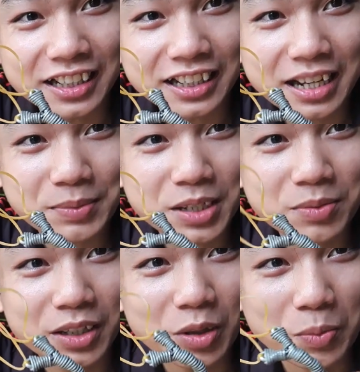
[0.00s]
làm
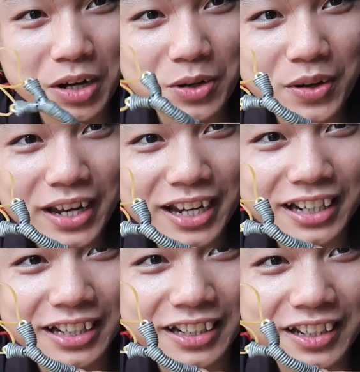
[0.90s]
xong nhìn cũng mướt quá
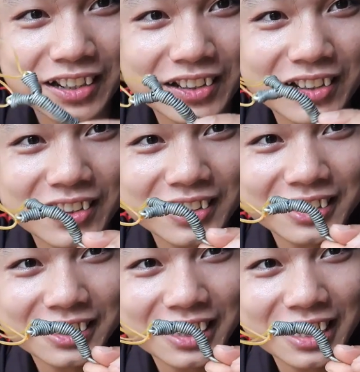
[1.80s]
ha đó
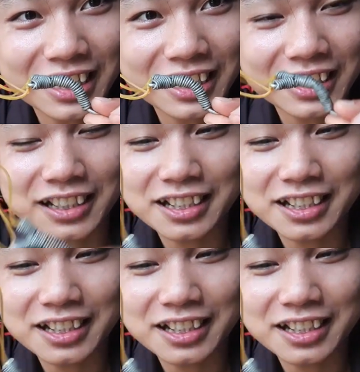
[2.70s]
đây nè